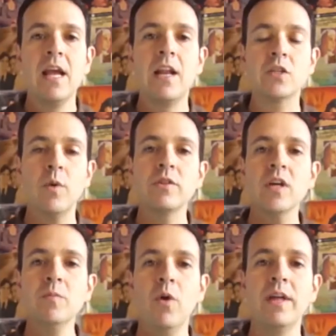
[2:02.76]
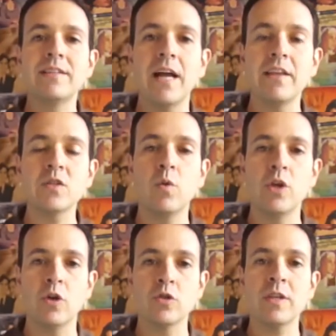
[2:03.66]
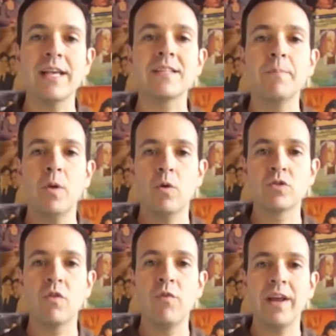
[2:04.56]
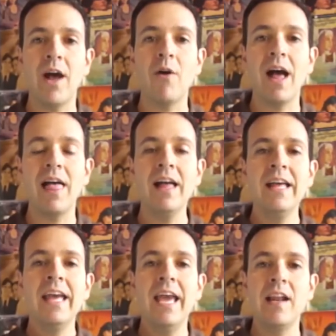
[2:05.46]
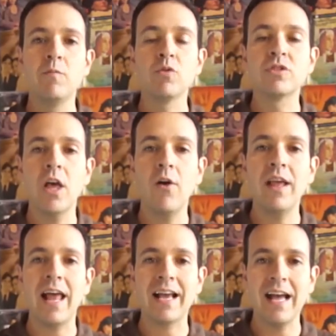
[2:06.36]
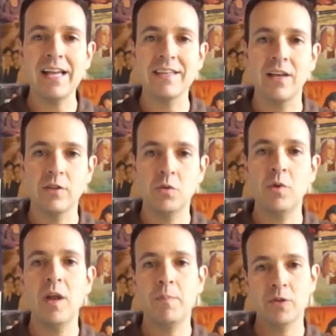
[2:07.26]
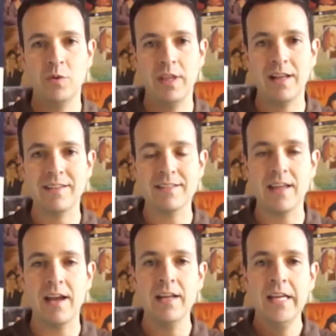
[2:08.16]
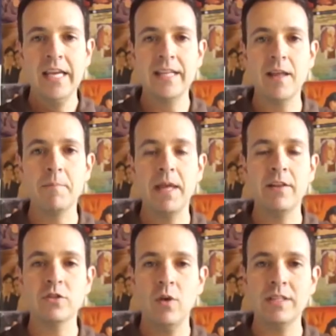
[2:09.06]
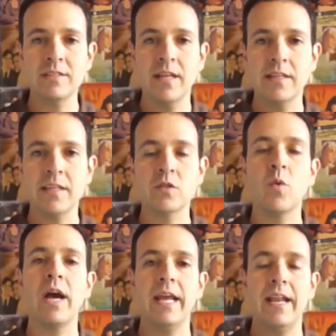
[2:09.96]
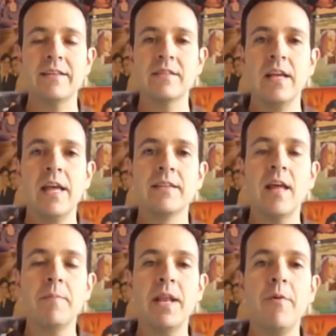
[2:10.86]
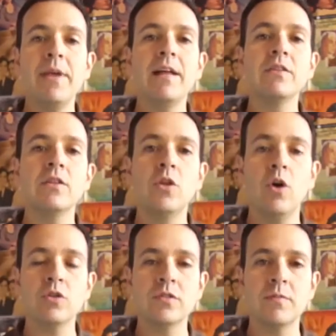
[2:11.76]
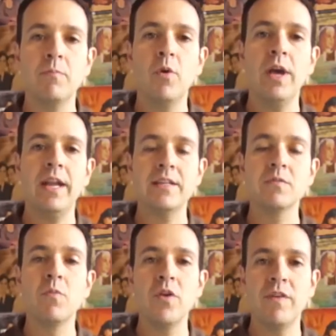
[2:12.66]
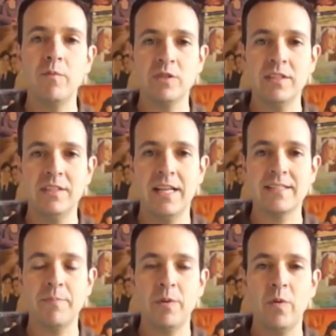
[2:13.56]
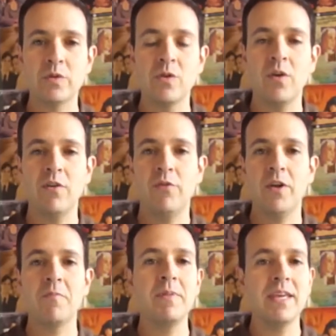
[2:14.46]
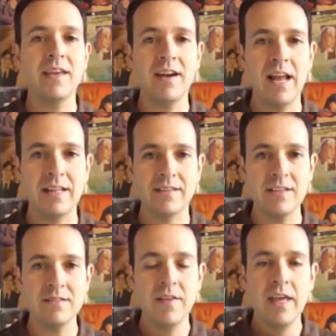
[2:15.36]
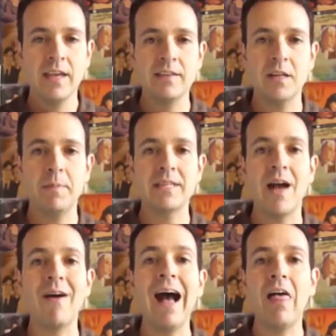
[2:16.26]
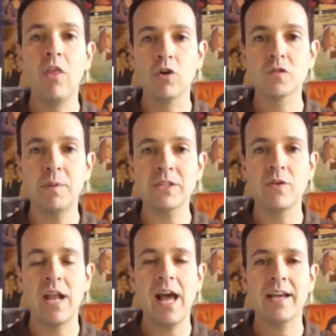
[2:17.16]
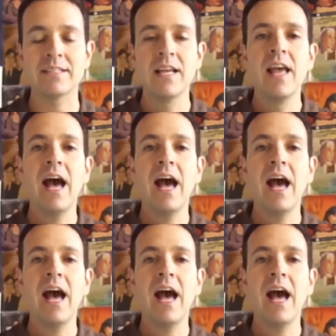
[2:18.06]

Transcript: Les cuento como detalles curiosos que esta producción fue grabada en el Museo de la Caña, donde tuve la oportunidad de estar y también en todas las haciendas azucareras. También habían dos mujeres muy famosas en esta producción que fueron Vicky Hernández, que interpretaba a dos personajes,